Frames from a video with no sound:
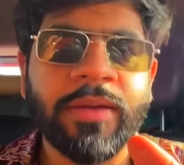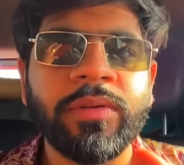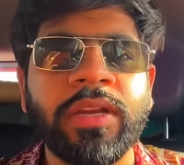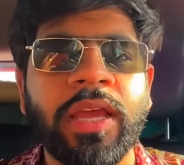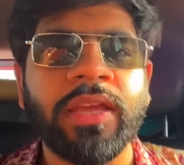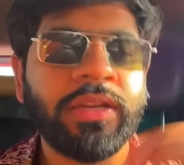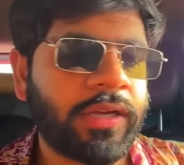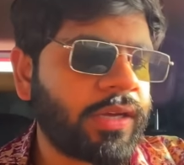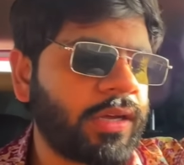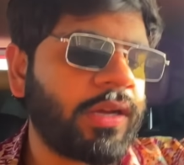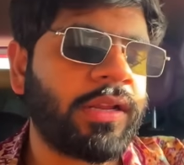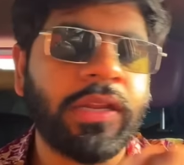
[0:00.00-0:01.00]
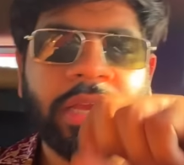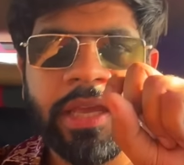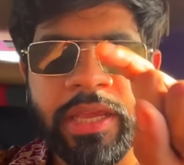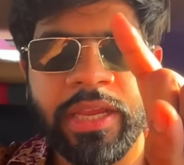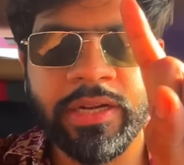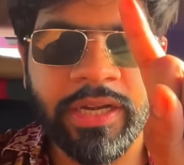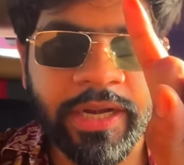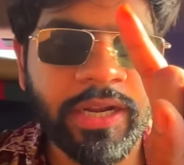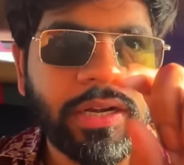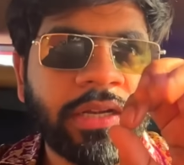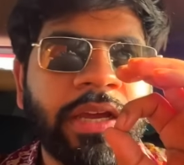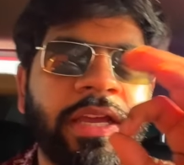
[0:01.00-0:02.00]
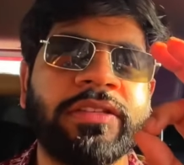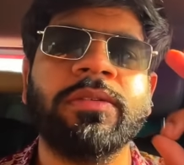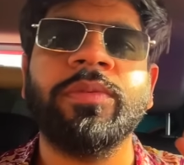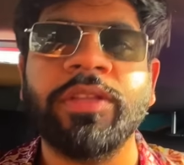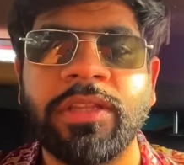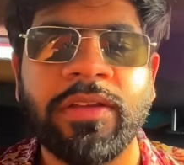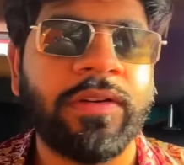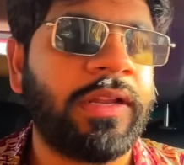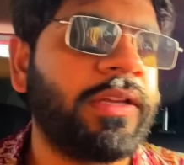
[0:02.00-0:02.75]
भी नहीं है इनका अगला एक डेढ़ घंटा कैसे बीतने वाला